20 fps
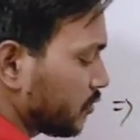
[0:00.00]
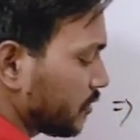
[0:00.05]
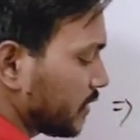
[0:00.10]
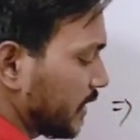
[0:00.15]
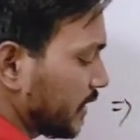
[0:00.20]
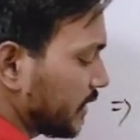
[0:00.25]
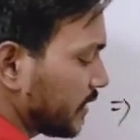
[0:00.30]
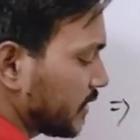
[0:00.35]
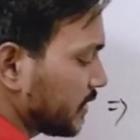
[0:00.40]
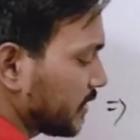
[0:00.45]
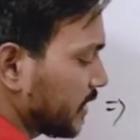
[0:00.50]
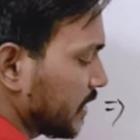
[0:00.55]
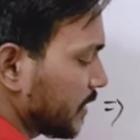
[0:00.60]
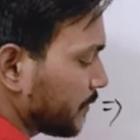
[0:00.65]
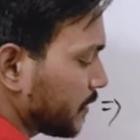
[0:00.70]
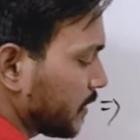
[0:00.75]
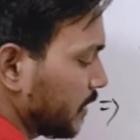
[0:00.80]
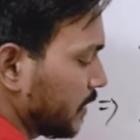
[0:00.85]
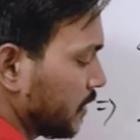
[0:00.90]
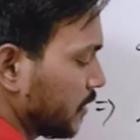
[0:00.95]
क्या निकल गया
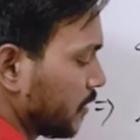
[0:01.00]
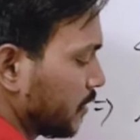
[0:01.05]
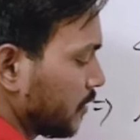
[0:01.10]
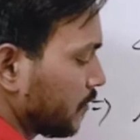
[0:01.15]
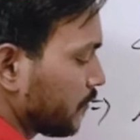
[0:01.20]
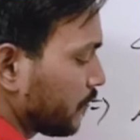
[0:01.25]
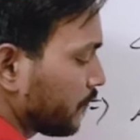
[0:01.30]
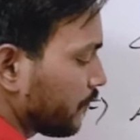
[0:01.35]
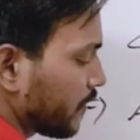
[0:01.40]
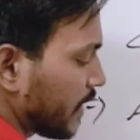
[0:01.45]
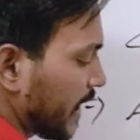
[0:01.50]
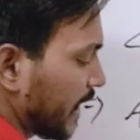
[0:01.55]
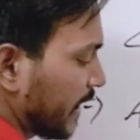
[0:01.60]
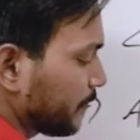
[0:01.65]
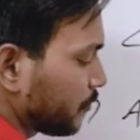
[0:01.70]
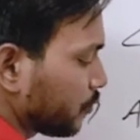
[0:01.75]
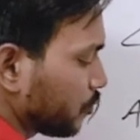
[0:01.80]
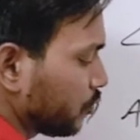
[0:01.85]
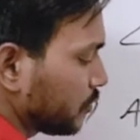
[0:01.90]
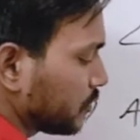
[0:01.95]
आपका फाइव
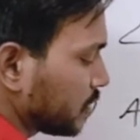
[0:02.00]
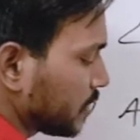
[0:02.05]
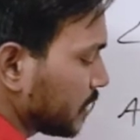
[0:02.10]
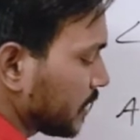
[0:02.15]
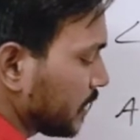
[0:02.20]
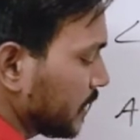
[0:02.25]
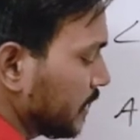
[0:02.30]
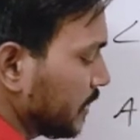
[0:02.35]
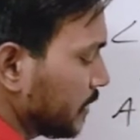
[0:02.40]
रूट थ्री